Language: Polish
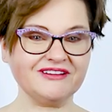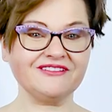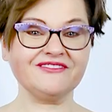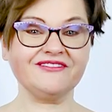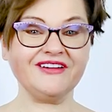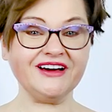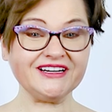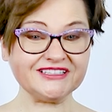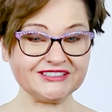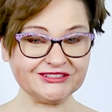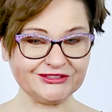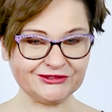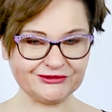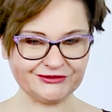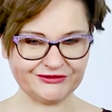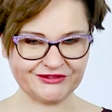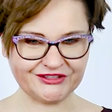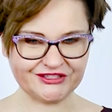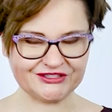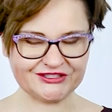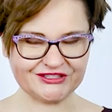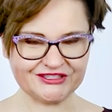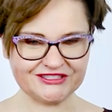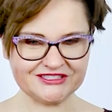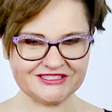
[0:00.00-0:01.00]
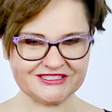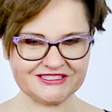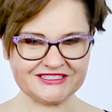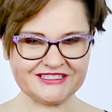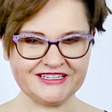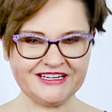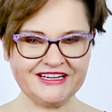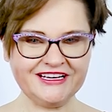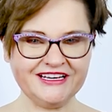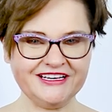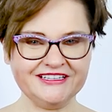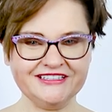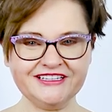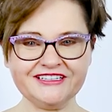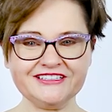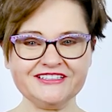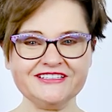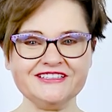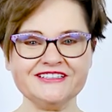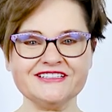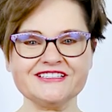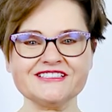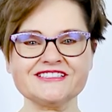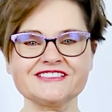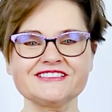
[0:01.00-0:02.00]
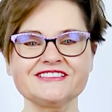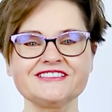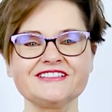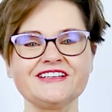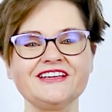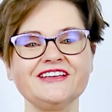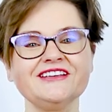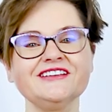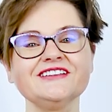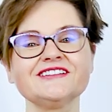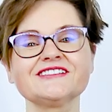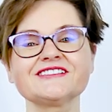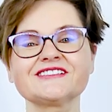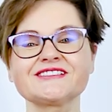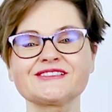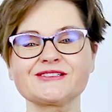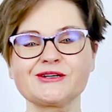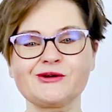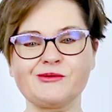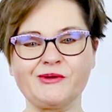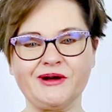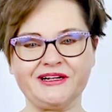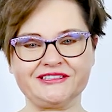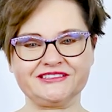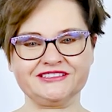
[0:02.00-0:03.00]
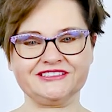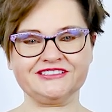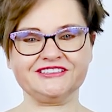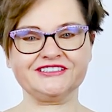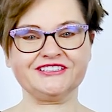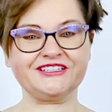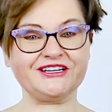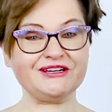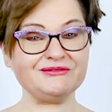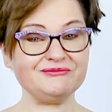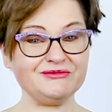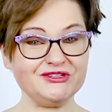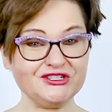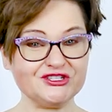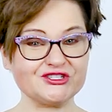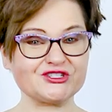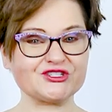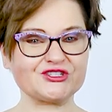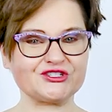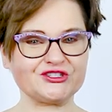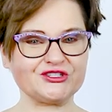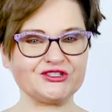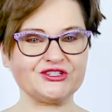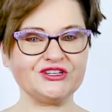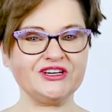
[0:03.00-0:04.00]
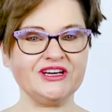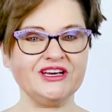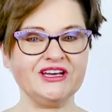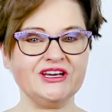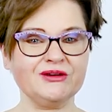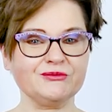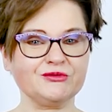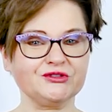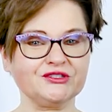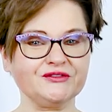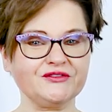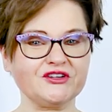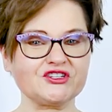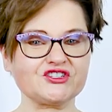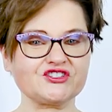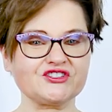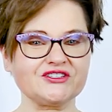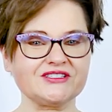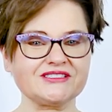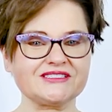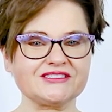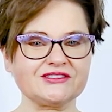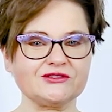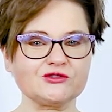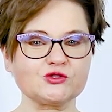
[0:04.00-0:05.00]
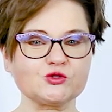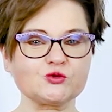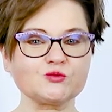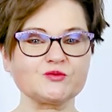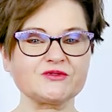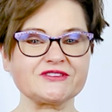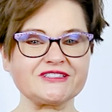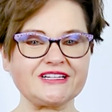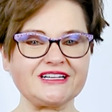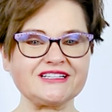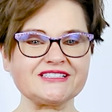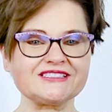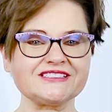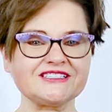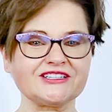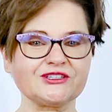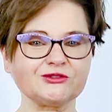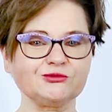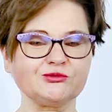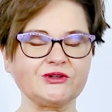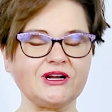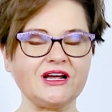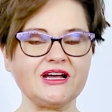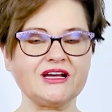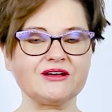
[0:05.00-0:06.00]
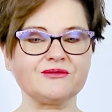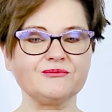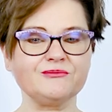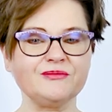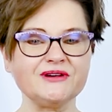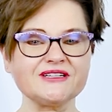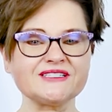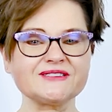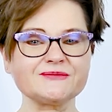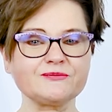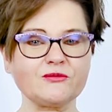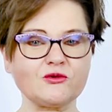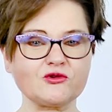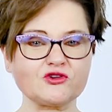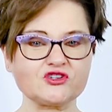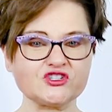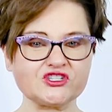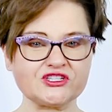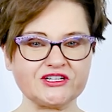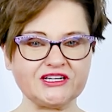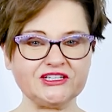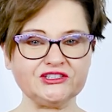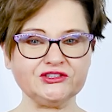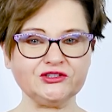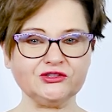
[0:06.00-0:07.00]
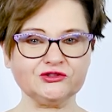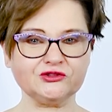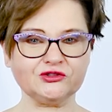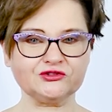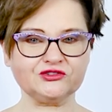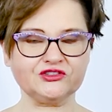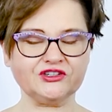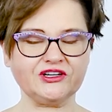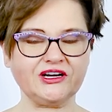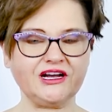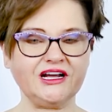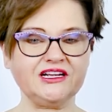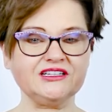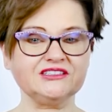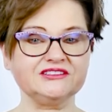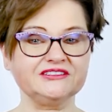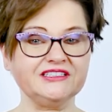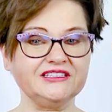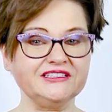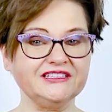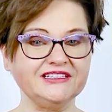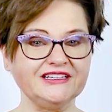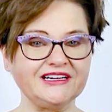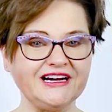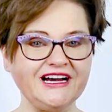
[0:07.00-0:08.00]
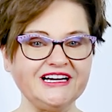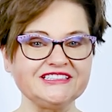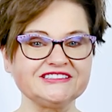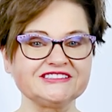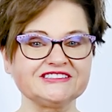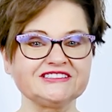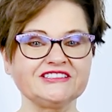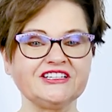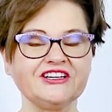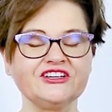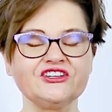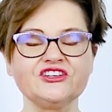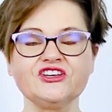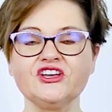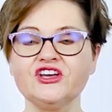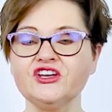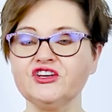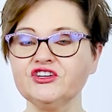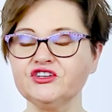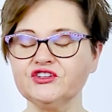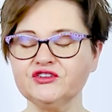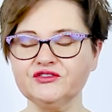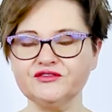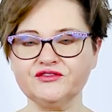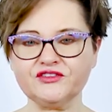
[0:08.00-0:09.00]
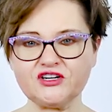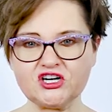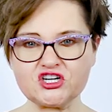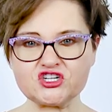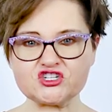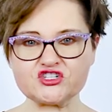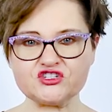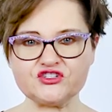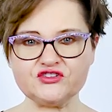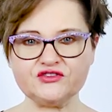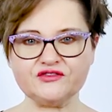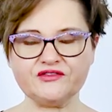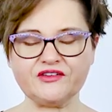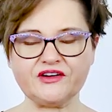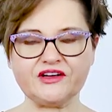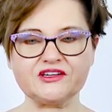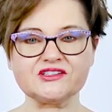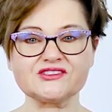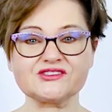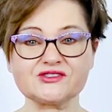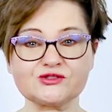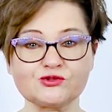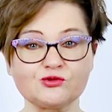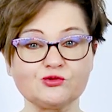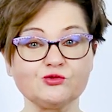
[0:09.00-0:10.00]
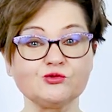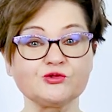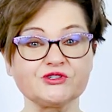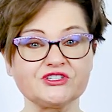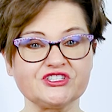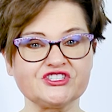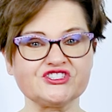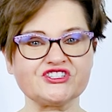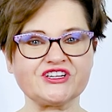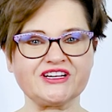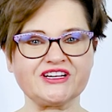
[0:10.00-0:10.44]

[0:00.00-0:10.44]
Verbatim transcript: warto wiedzieć, jaki jest jej skład chemiczny, ponieważ jest to substancja, która bezpośrednio dotyka delikatnej i wrażliwej skóry